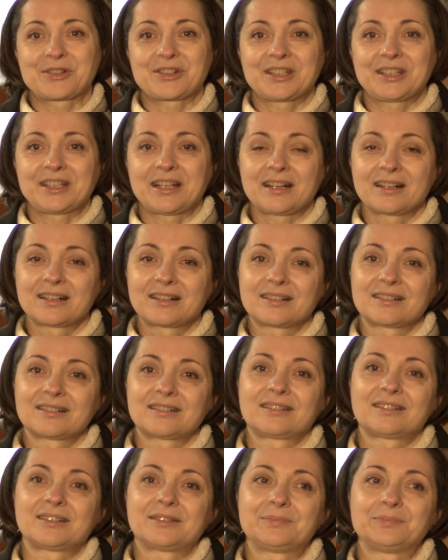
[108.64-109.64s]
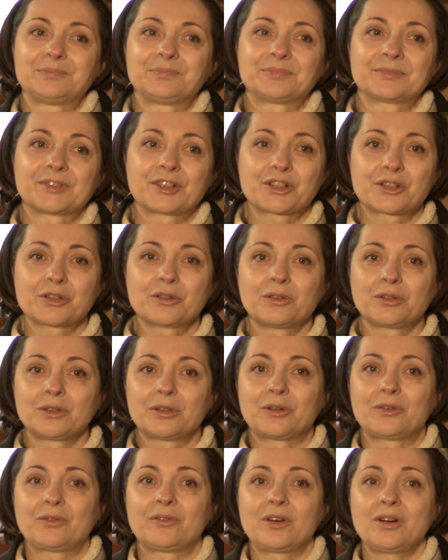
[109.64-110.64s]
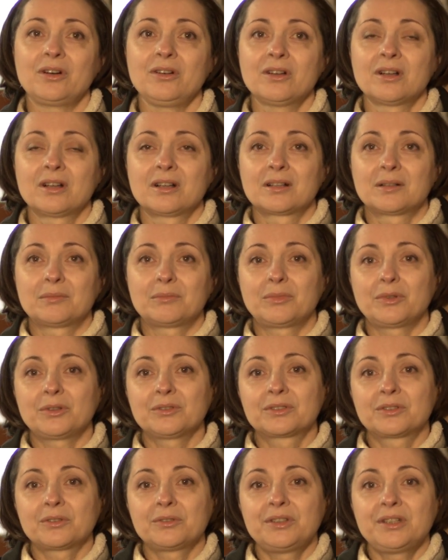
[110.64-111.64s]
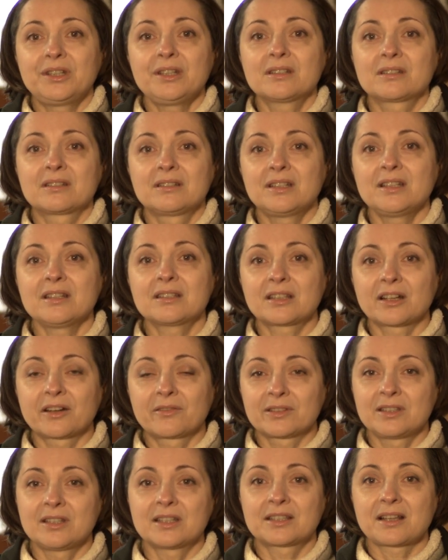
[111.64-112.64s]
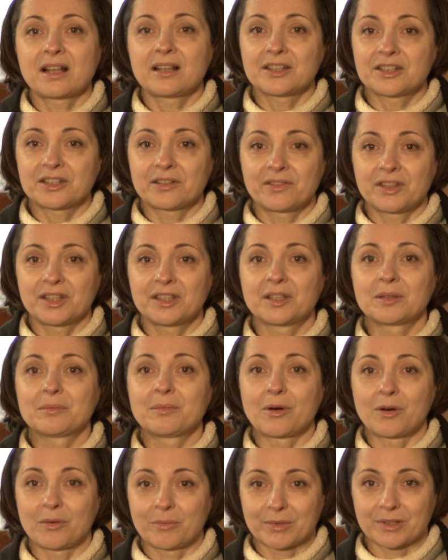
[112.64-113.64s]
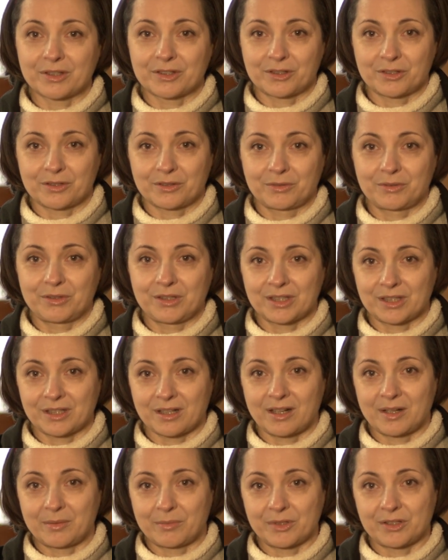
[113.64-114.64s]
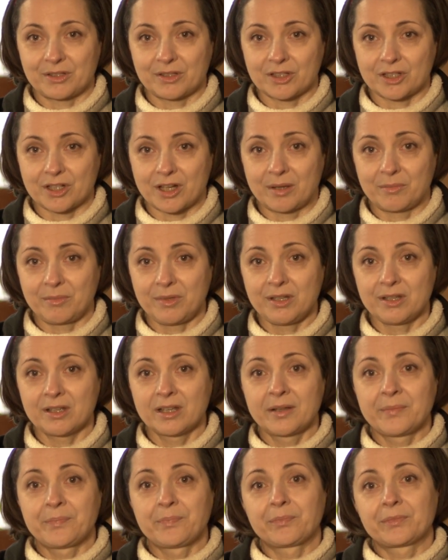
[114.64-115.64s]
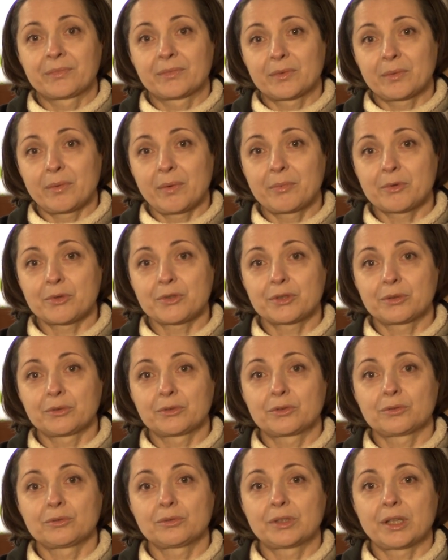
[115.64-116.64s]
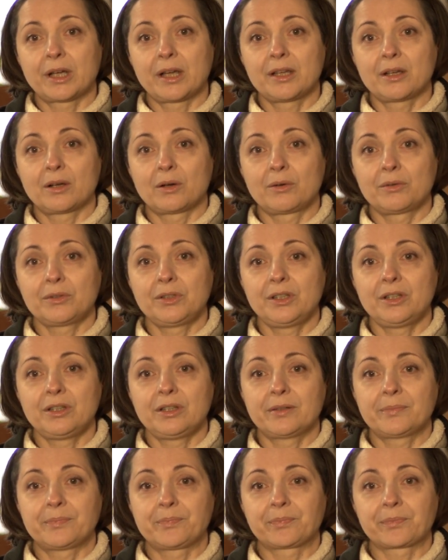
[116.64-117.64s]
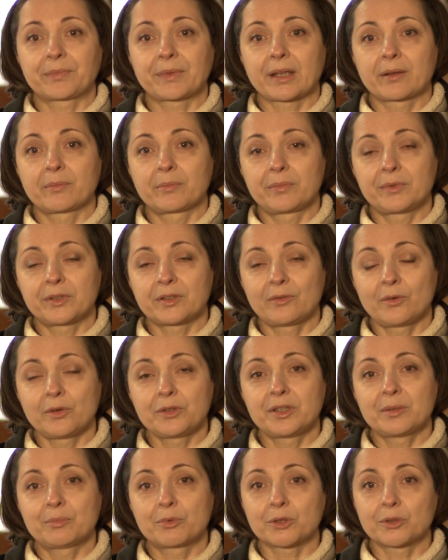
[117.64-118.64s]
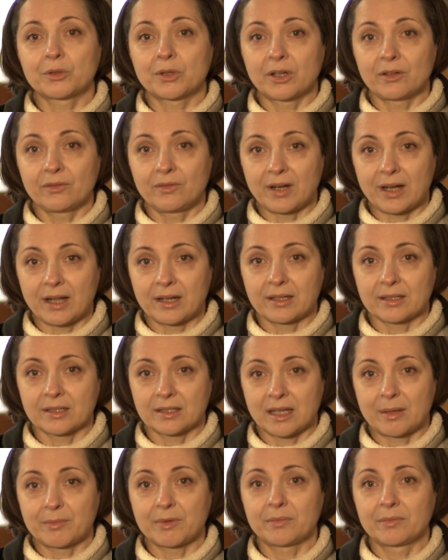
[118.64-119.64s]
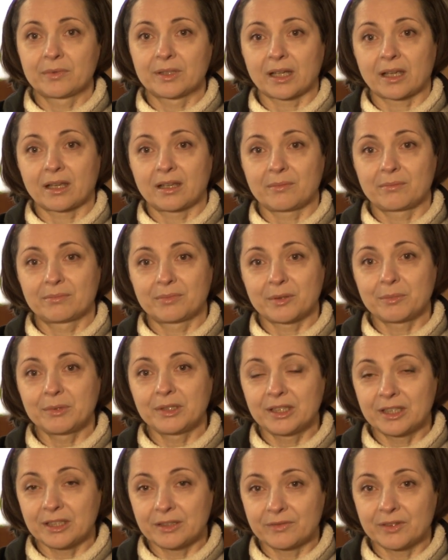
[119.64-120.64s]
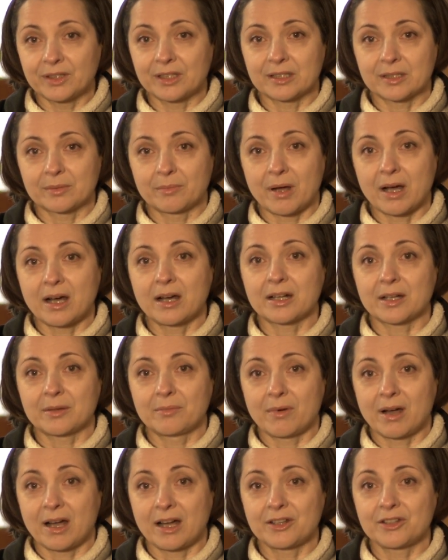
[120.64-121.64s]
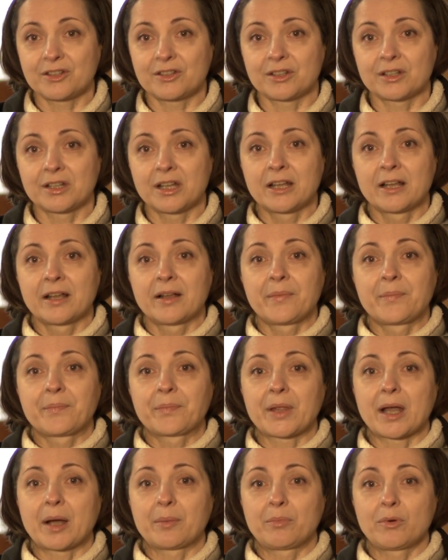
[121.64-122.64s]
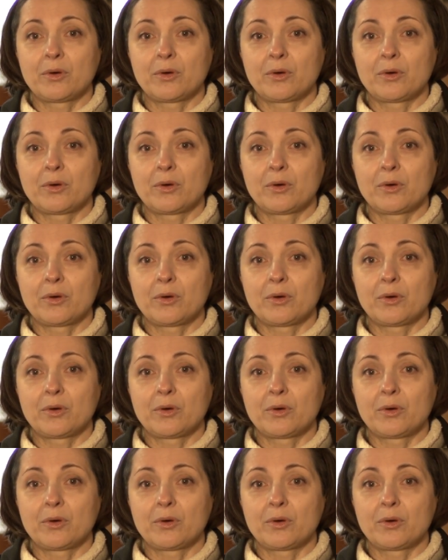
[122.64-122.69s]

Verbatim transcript: może tak e, szczegółowo, bo to nie, nie, jest tak, nie stało się w jeden moment, że oni stali mazierzami. to po prostu tutaj oni mm, pierwotnie produkowali sami takie prymitywne smary, mazie, a